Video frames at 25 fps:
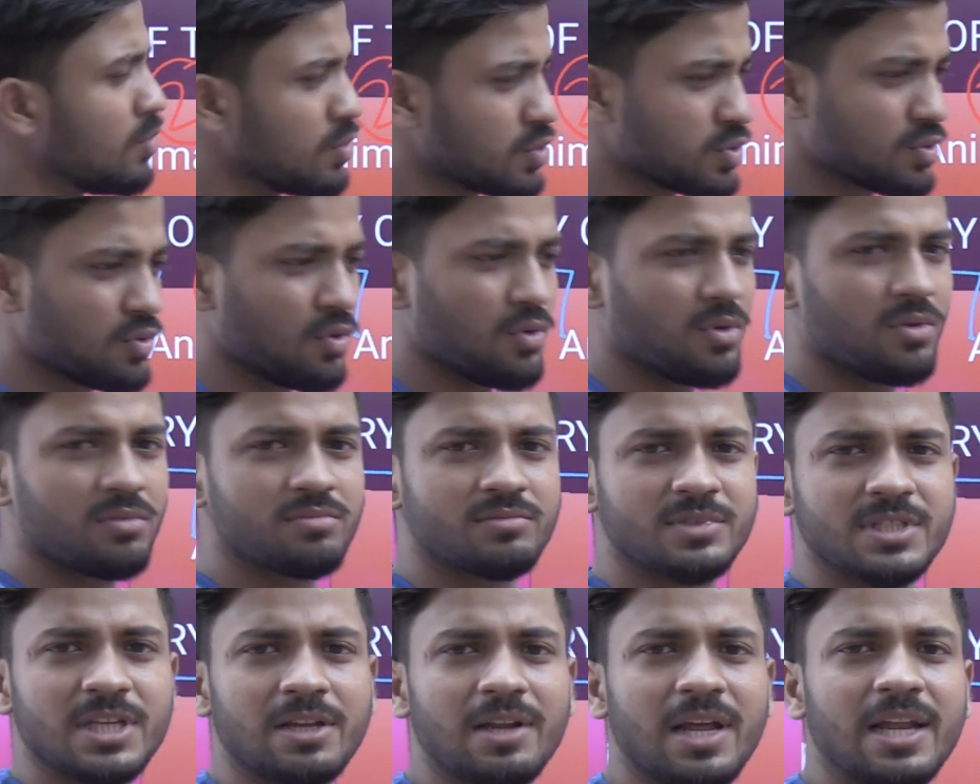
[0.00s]
उसको
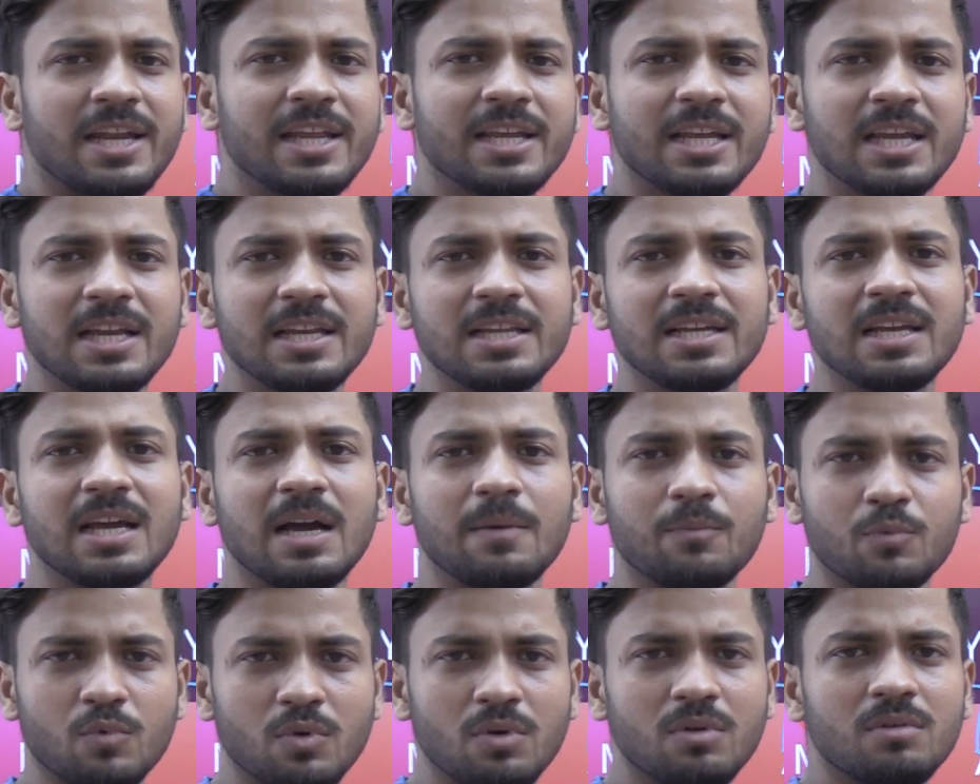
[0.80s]
चलाने के लिए
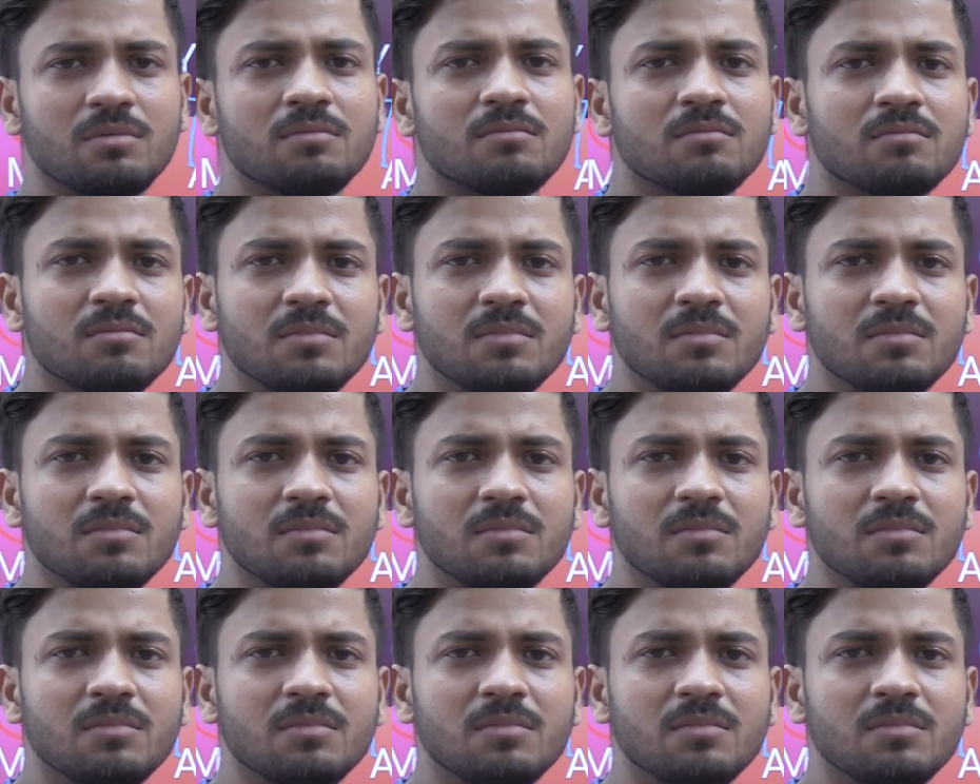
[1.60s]
आपको